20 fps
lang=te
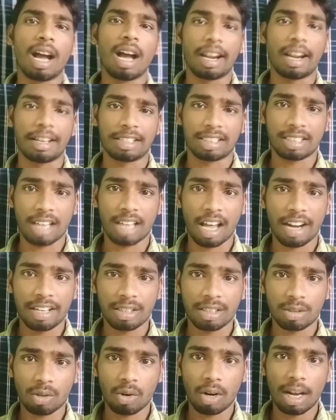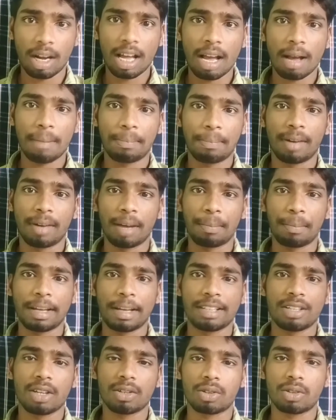రెస్టారెంట్స్ కూడా
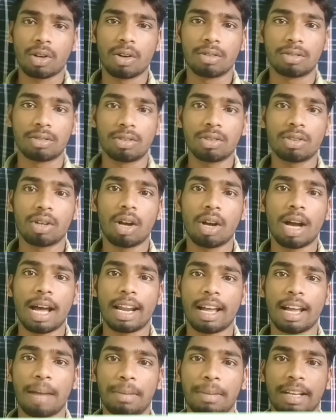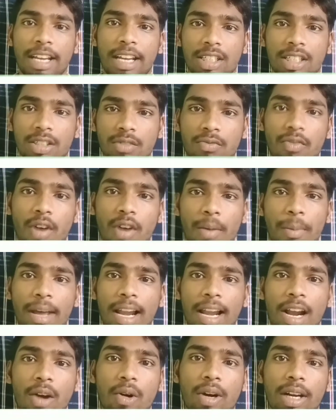అప్లై చేసుకోవచ్చు సో అప్లికేషన్ ఫామ్
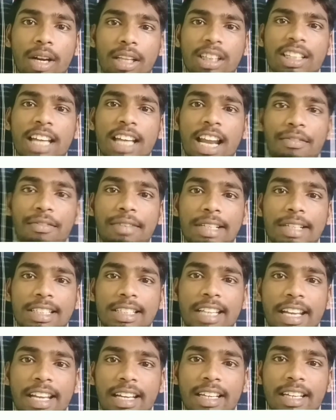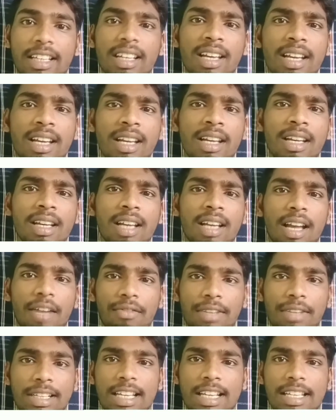ఎలా ఉంటుంది ఎలా ఫిల్ చేయాలి
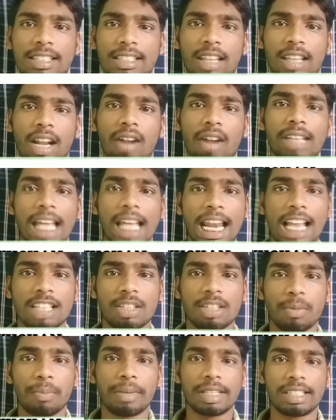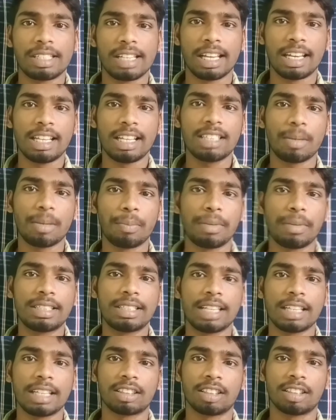ఫిల్ చేసిన తర్వాత ఎలా సబ్మిట్ చేయాలి సబ్మిట్
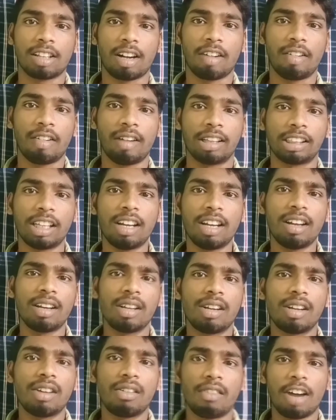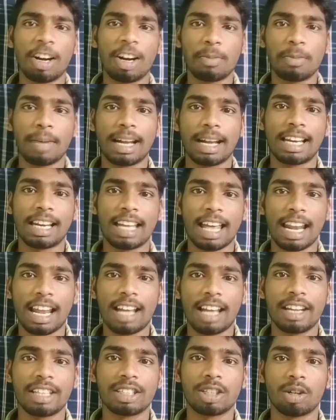చేసిన తర్వాత వాళ్ళు మనల్ని
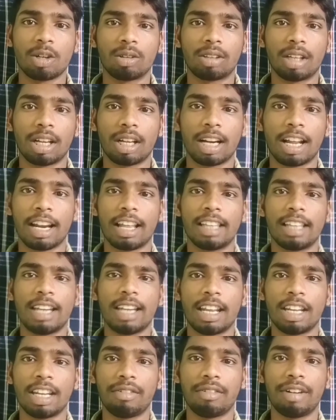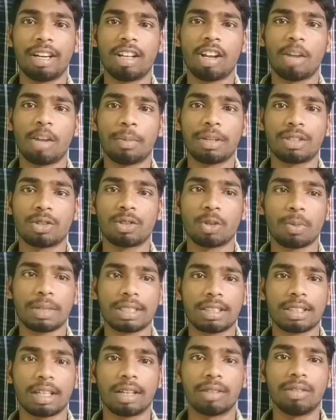ఎలా రీచ్ అవుతారు అనేది నేను ఈ వీడియోలో మీకు
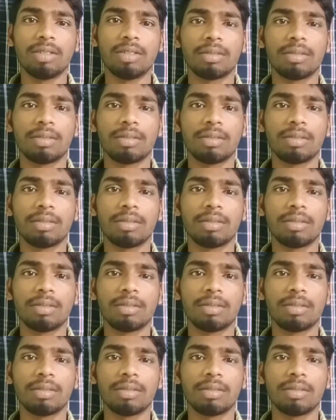చూపిస్తాను